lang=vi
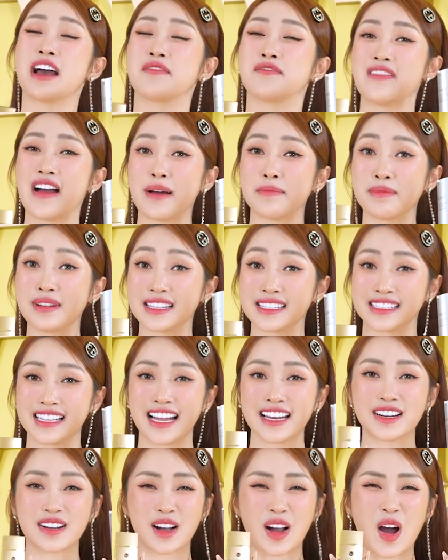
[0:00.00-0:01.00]
và mình
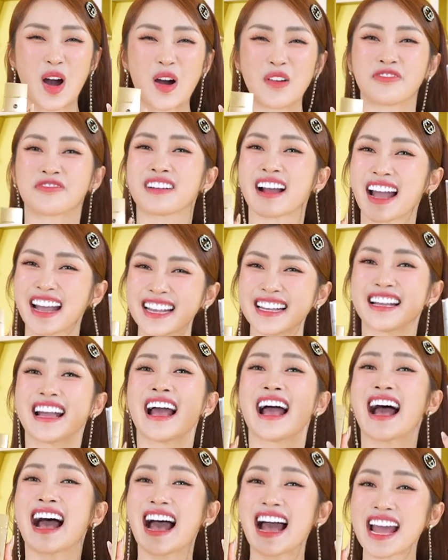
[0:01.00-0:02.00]
sẽ được off ngay
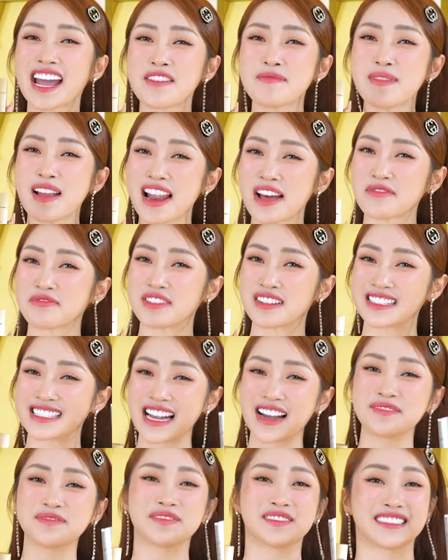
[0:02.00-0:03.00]
hai mươi lăm phần
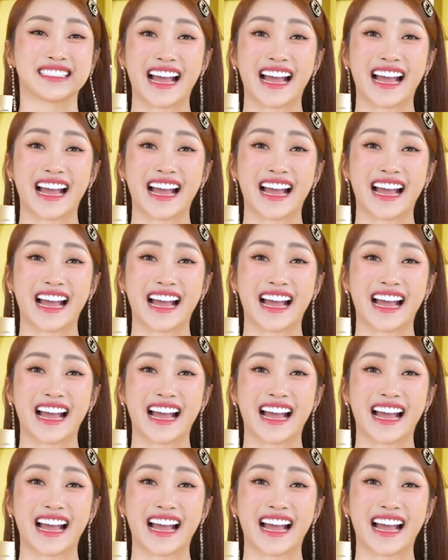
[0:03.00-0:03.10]
trăm,